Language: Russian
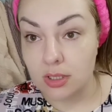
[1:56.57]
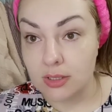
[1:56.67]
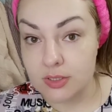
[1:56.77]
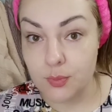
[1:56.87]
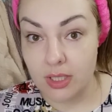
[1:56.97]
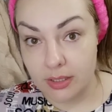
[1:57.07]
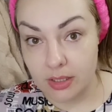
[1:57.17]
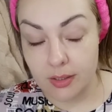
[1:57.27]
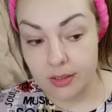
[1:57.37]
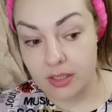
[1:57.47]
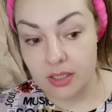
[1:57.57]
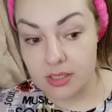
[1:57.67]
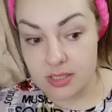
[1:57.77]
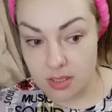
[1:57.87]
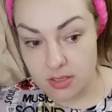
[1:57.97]
воспаления, какие-то
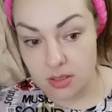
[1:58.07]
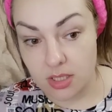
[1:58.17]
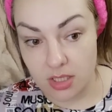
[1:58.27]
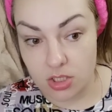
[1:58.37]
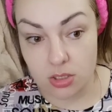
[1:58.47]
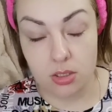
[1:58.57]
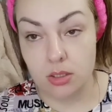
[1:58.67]
ссадины, трещины.